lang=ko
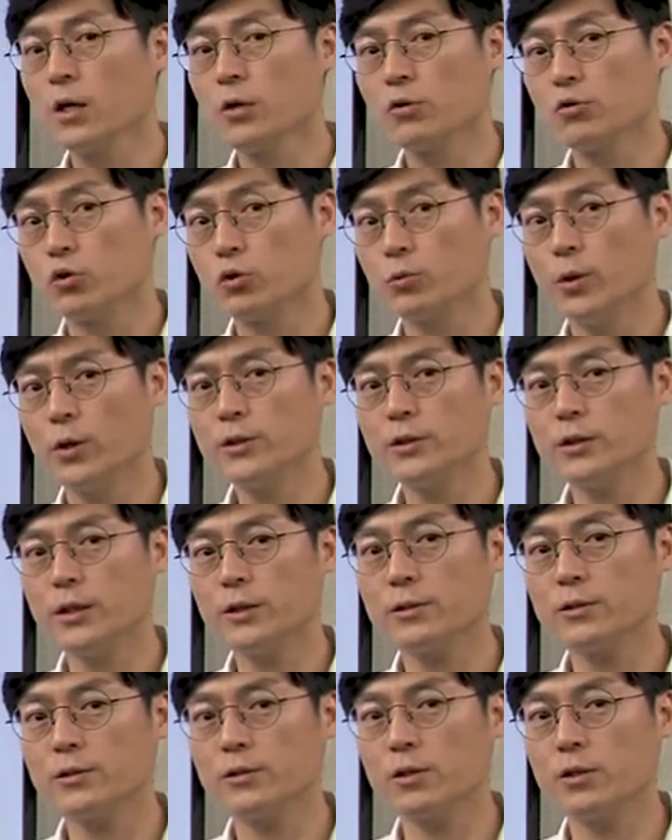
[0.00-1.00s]
두 번째
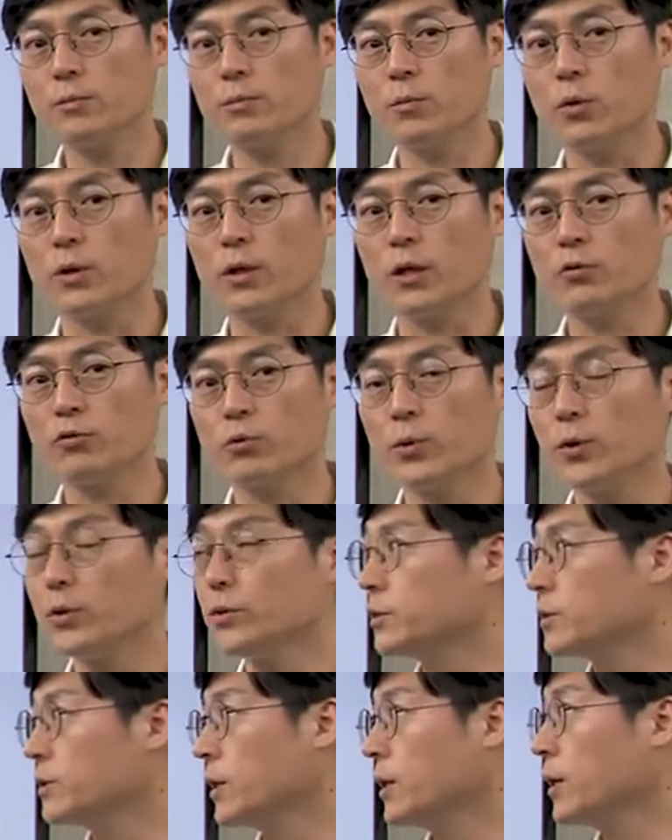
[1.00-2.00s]
특성은 뭘까요? 두
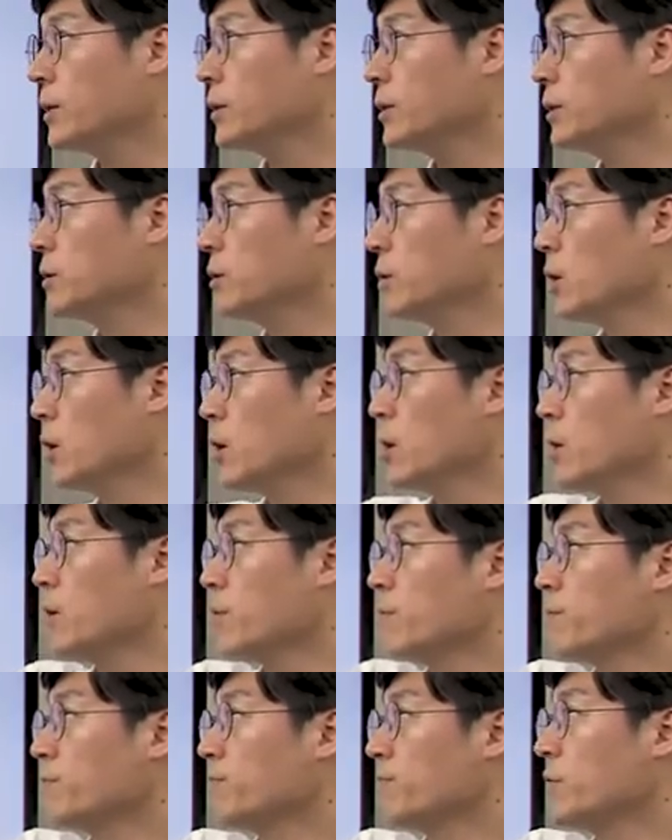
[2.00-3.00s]
번째는
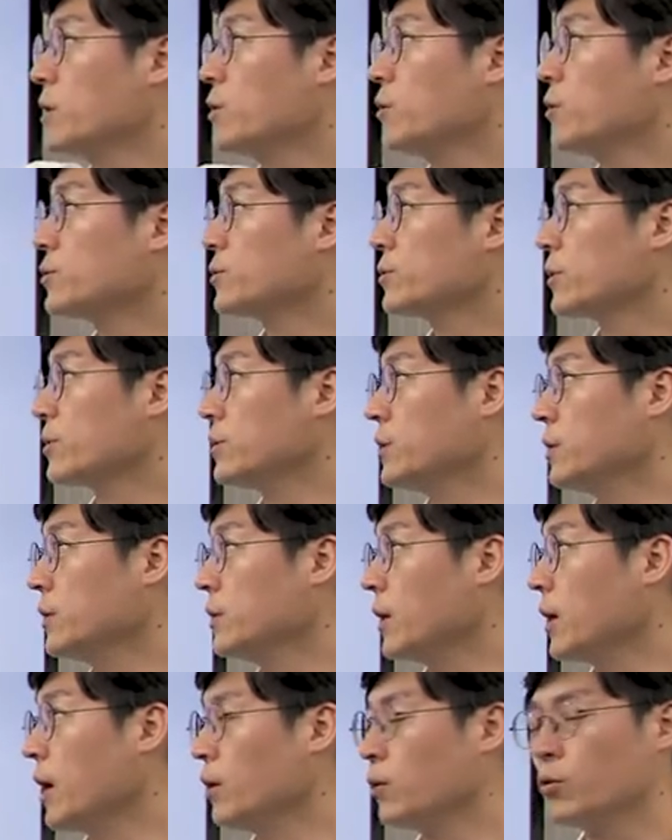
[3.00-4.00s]

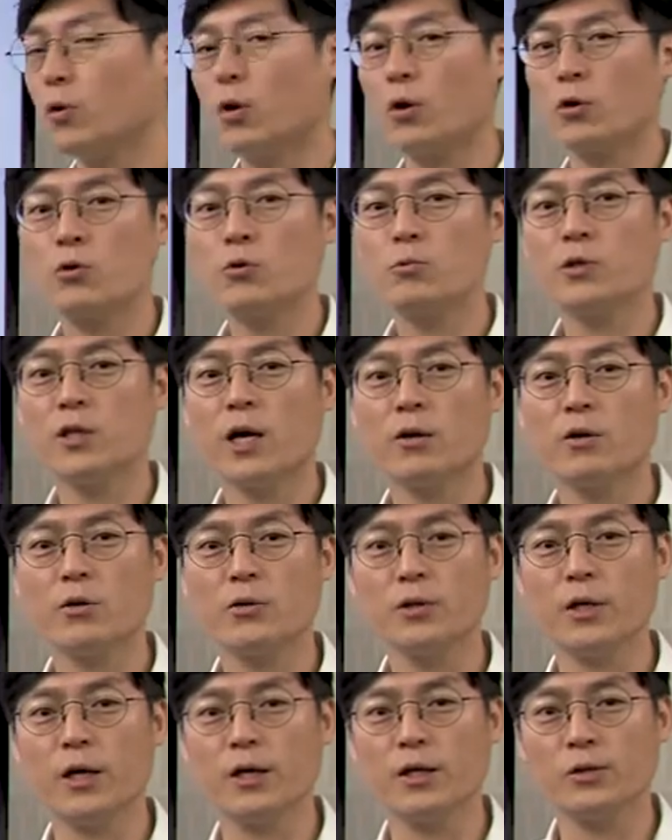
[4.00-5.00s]
비러서티 아이고 어려운
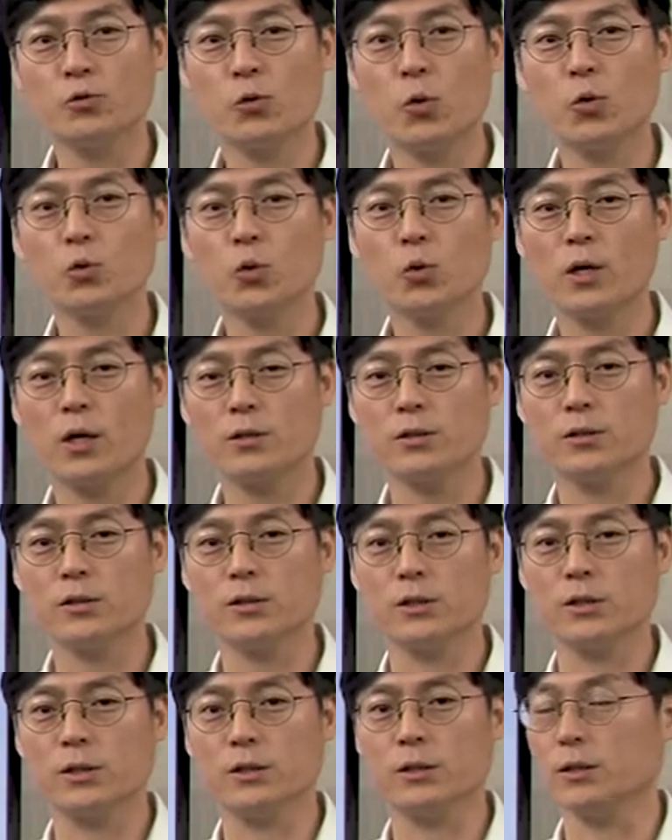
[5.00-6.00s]
단어인데 이게 속도라는
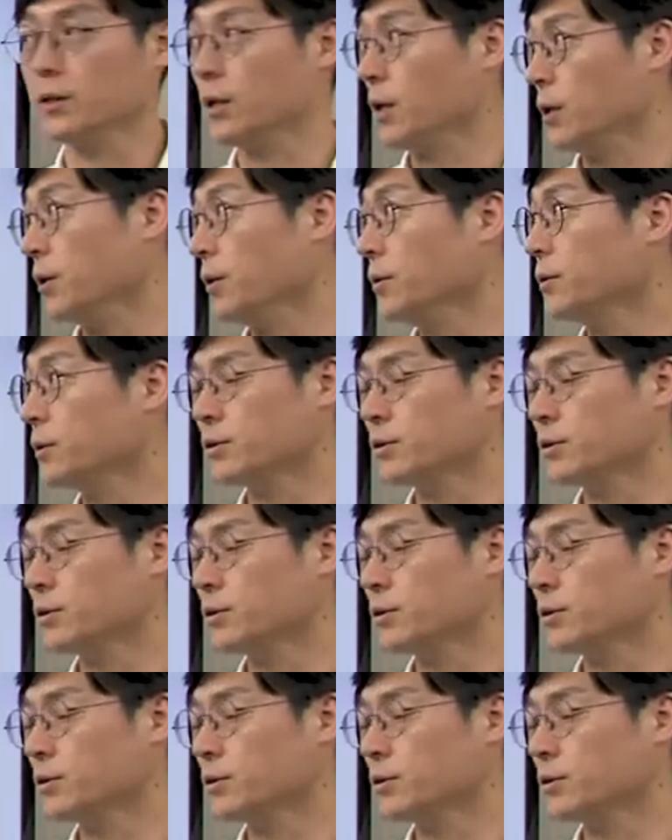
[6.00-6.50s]
뜻이래요.